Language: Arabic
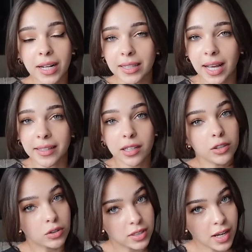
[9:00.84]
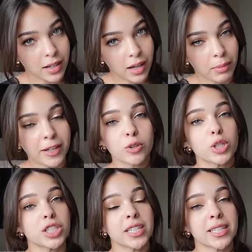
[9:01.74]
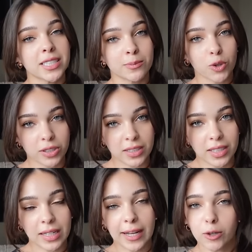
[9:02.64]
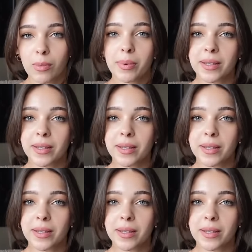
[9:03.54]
ما رحت لعند انكل اوساكا مع انه اجاني اسمه كتير لانه ما